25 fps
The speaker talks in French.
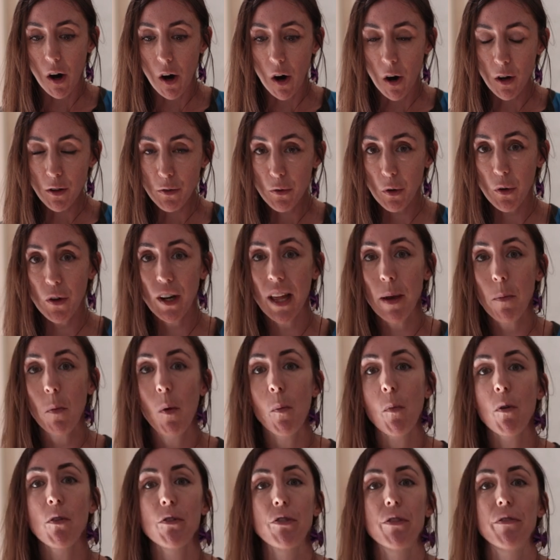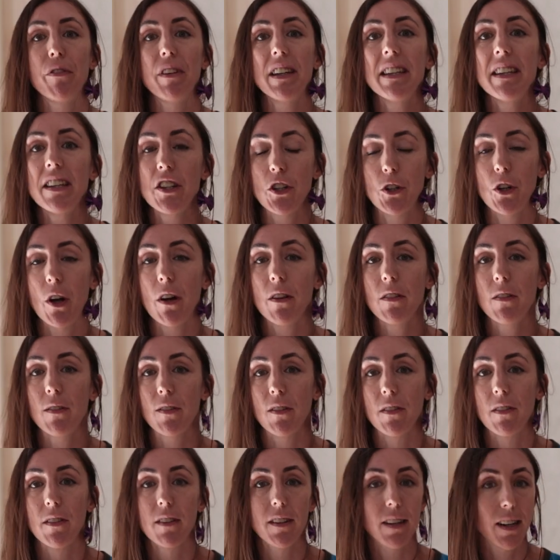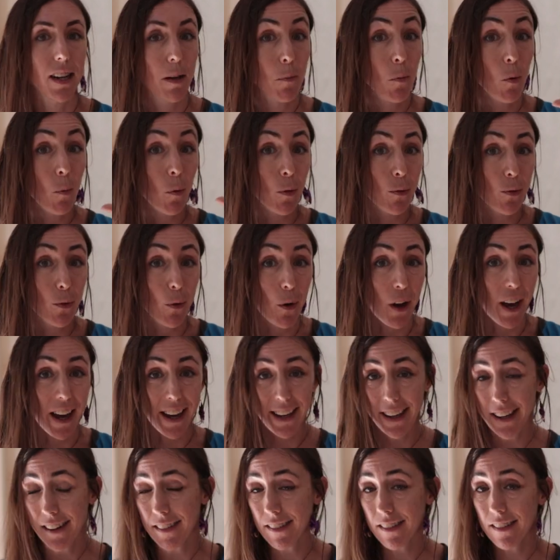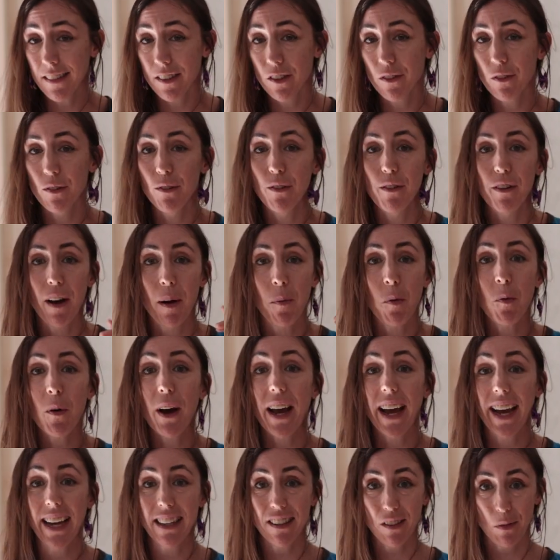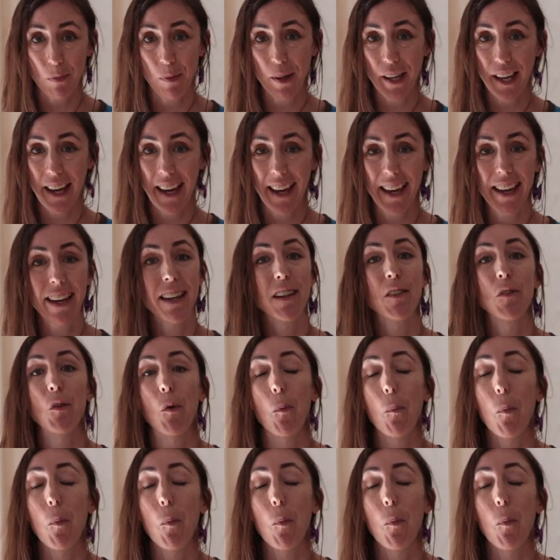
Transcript: entre les moments où je fais des choses, des moments de rien, de vraiment respirer, d'en